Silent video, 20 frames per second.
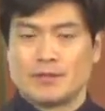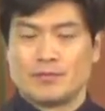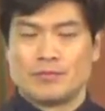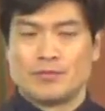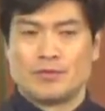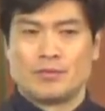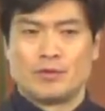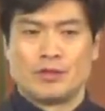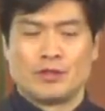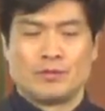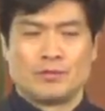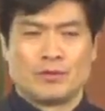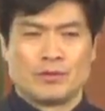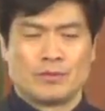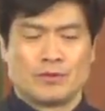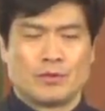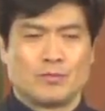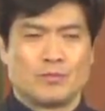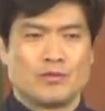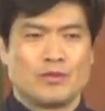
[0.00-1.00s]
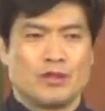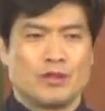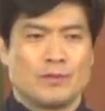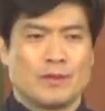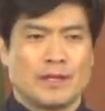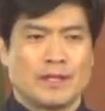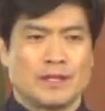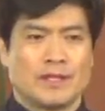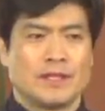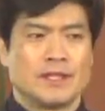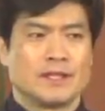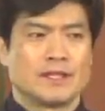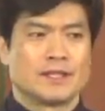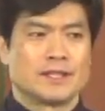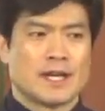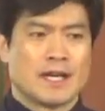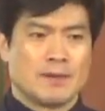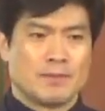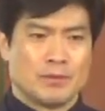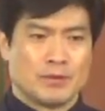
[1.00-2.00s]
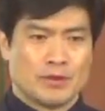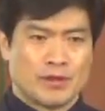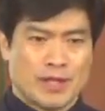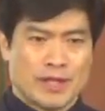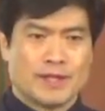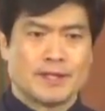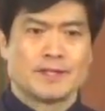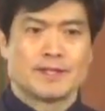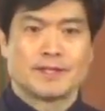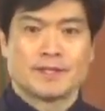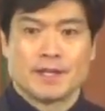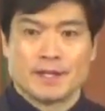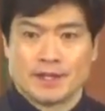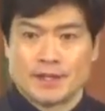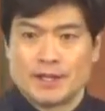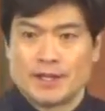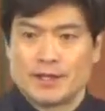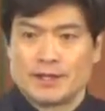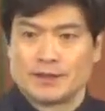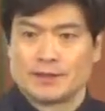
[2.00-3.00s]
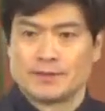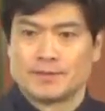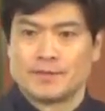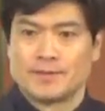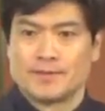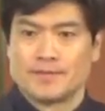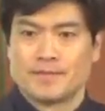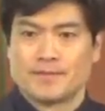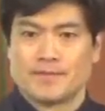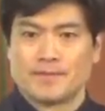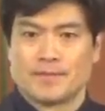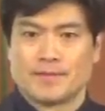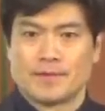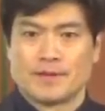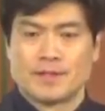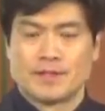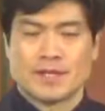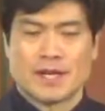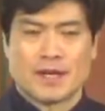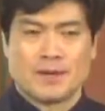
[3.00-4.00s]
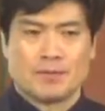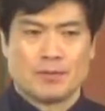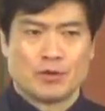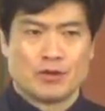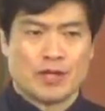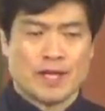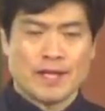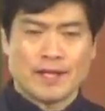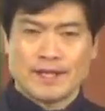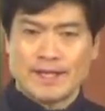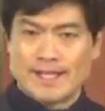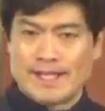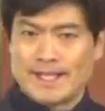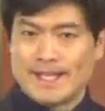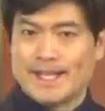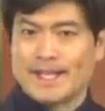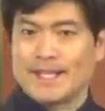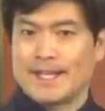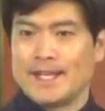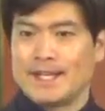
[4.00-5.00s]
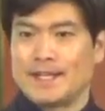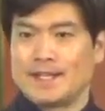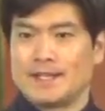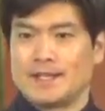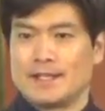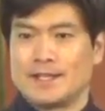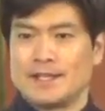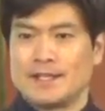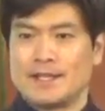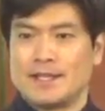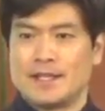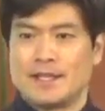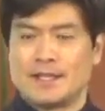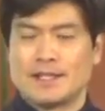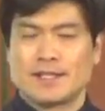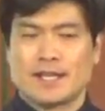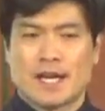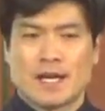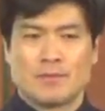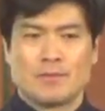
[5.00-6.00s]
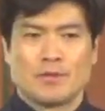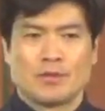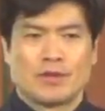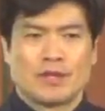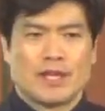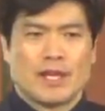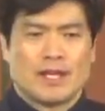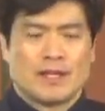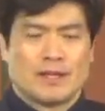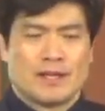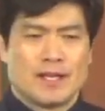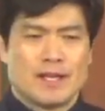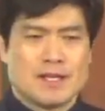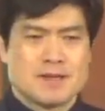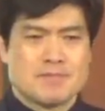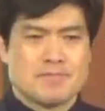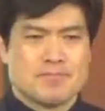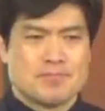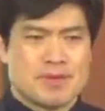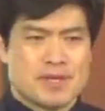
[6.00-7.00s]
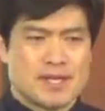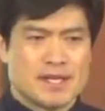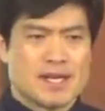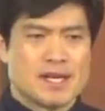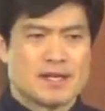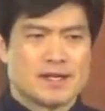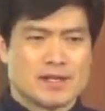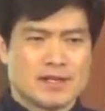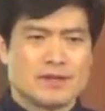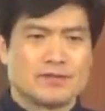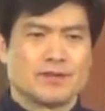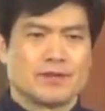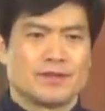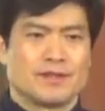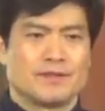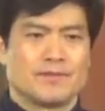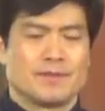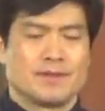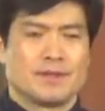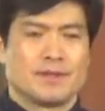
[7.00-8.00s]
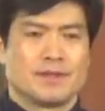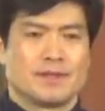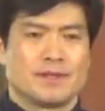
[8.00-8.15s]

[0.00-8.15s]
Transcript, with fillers: 부모님으로부터 물려받은 잘못된 성격. 잘못된 DNA, 잘못된 피가 끓고 있습니다.